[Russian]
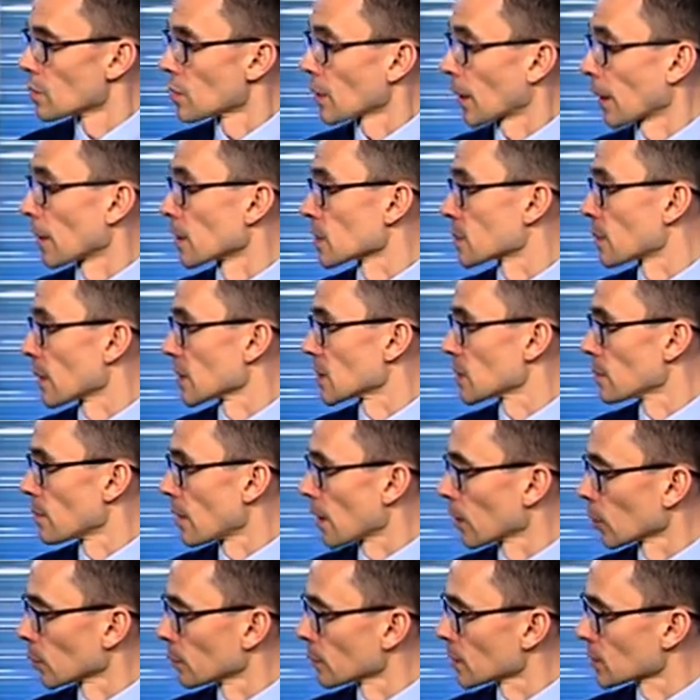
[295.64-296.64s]
Михаил,
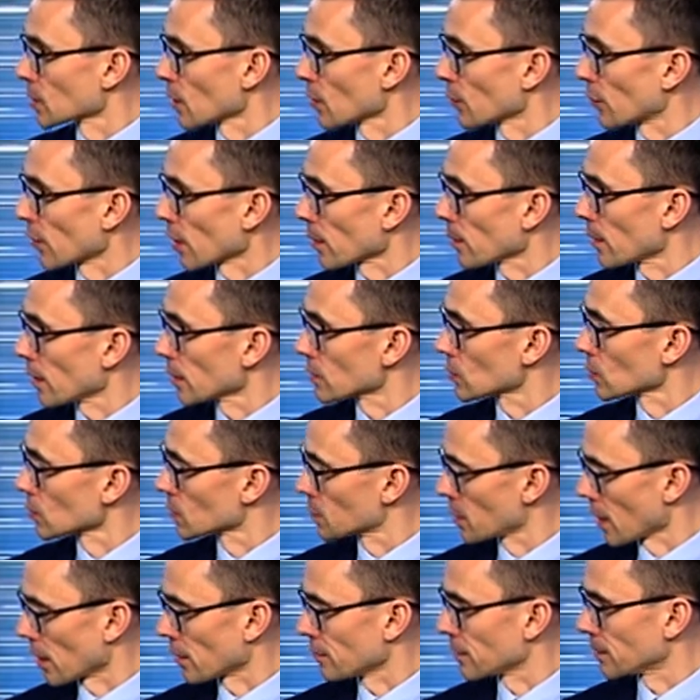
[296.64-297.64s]
спасибо огромное за информацию.
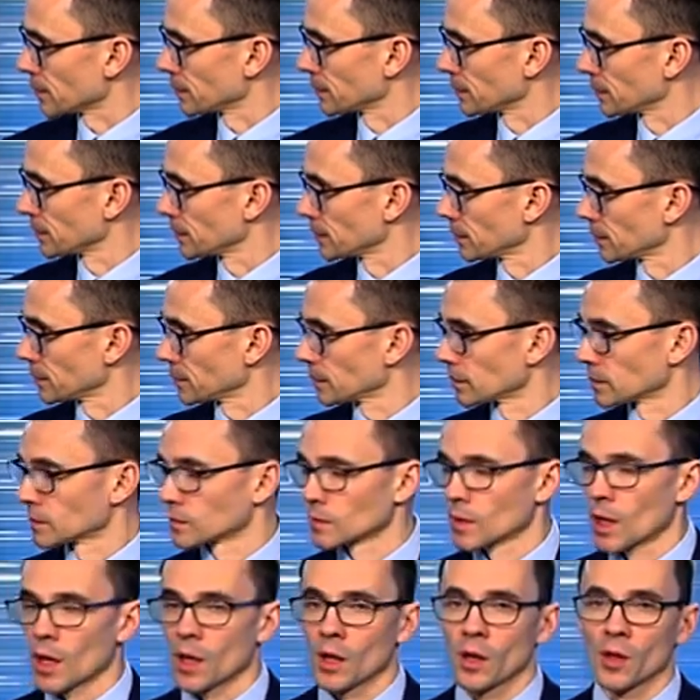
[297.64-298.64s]
Успехов вам. Спасибо.
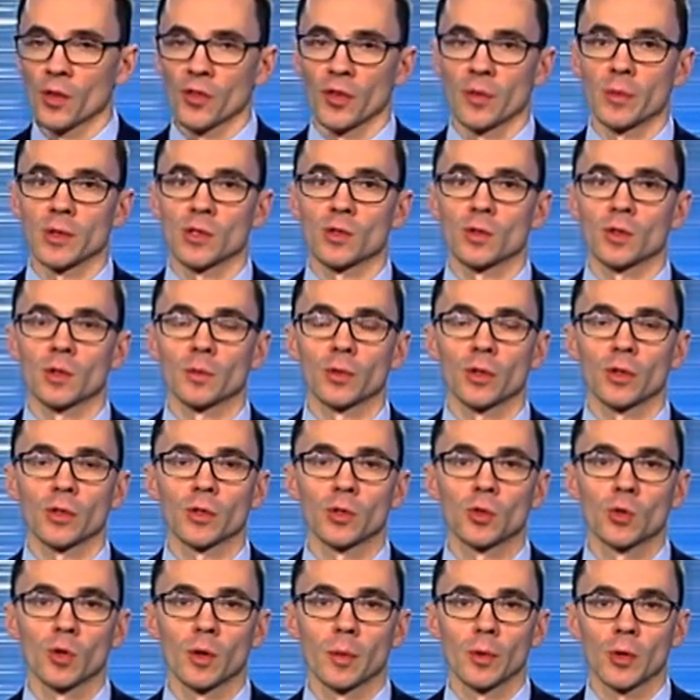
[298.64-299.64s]
Информационный
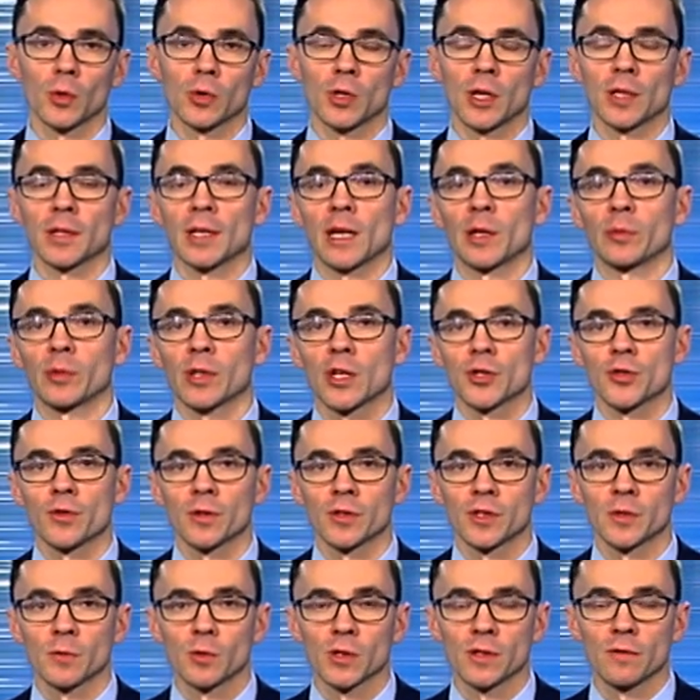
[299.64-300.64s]
блог «Доброе утро, Таллин»
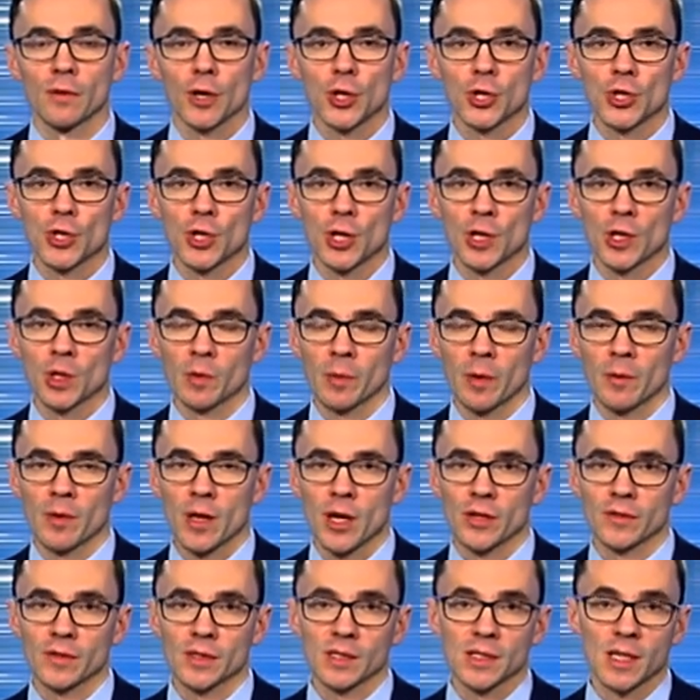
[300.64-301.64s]
подошел к самому завершению.
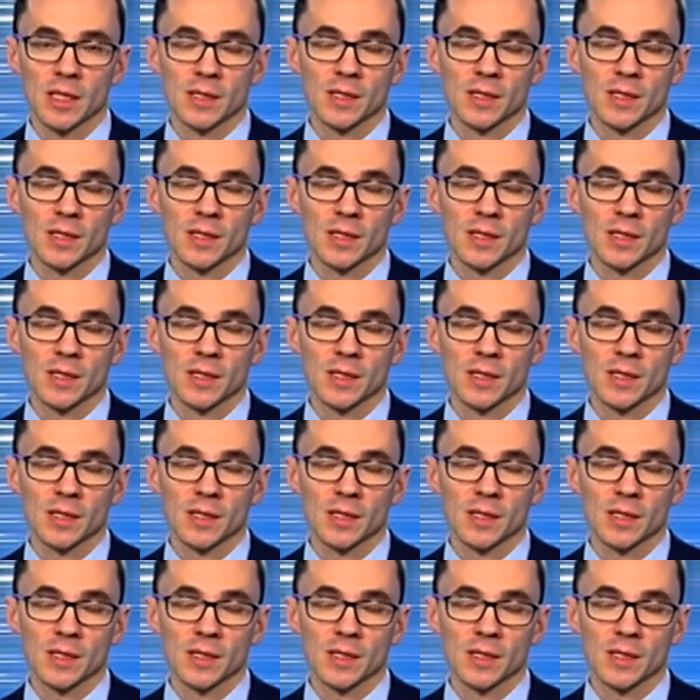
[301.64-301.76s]
Напоминаю, что у нас в